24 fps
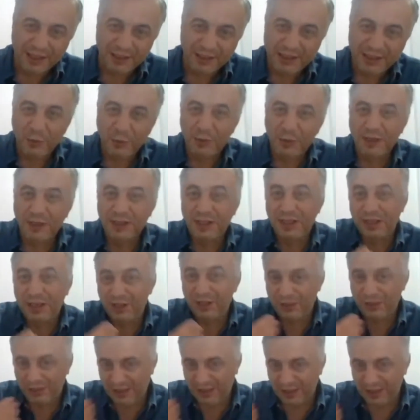Hatta Ebu Bekir
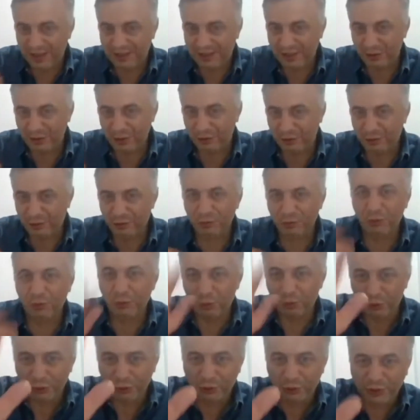geri gelecek oldu.
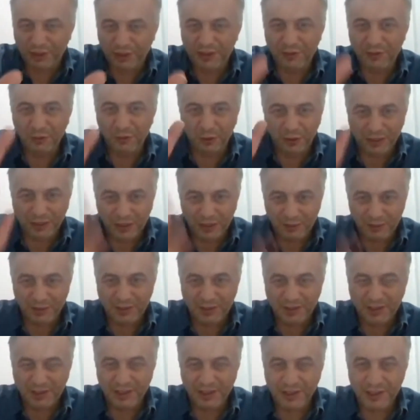Dur dur dedi. Orada
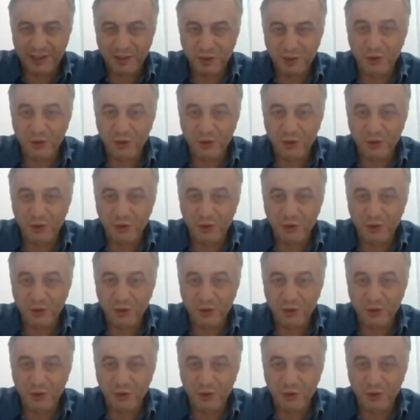namaz kıldı.